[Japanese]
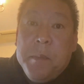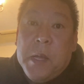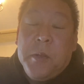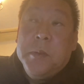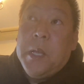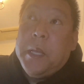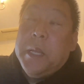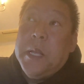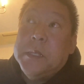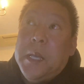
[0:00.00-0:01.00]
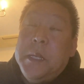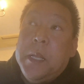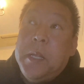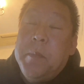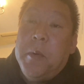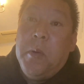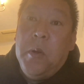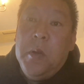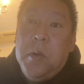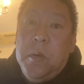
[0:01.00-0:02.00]
まあ、供託金が最低でも
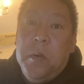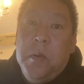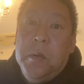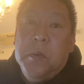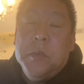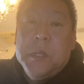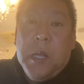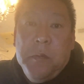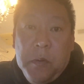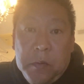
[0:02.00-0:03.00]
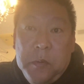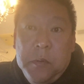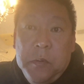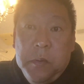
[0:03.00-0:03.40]
3億、